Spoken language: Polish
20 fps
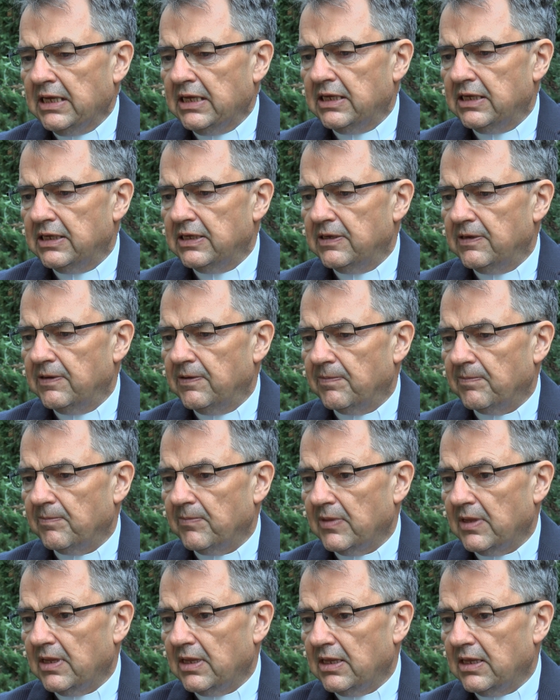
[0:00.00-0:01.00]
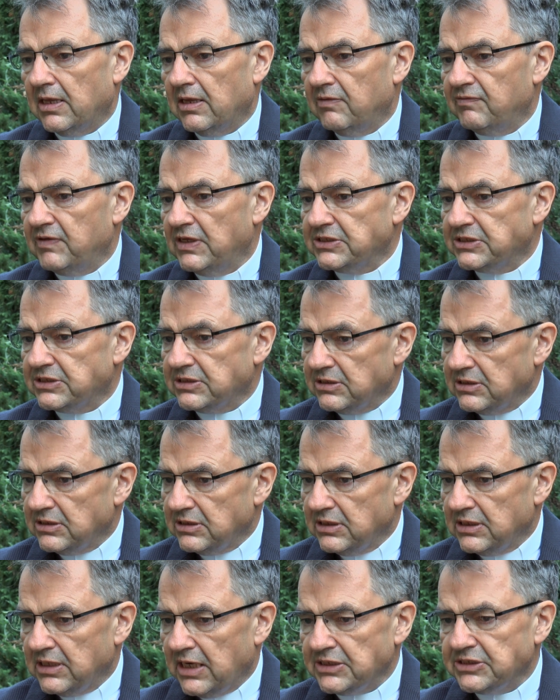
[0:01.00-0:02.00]
Y, więc
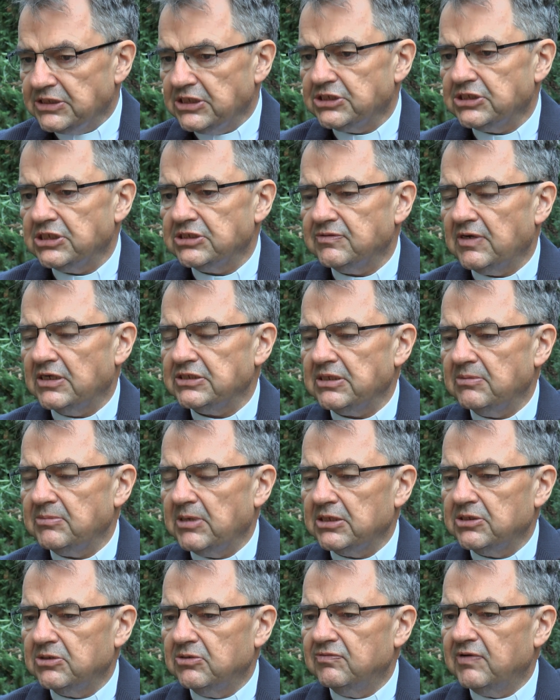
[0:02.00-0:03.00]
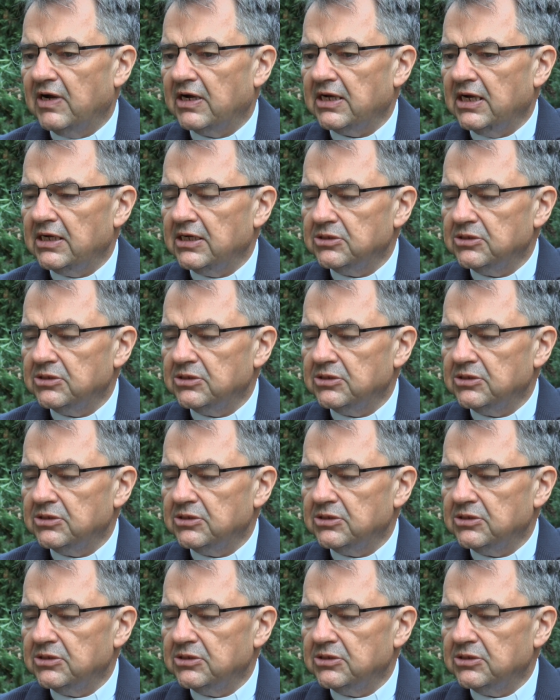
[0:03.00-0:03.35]
raz jeszcze zwracam na to uwagę.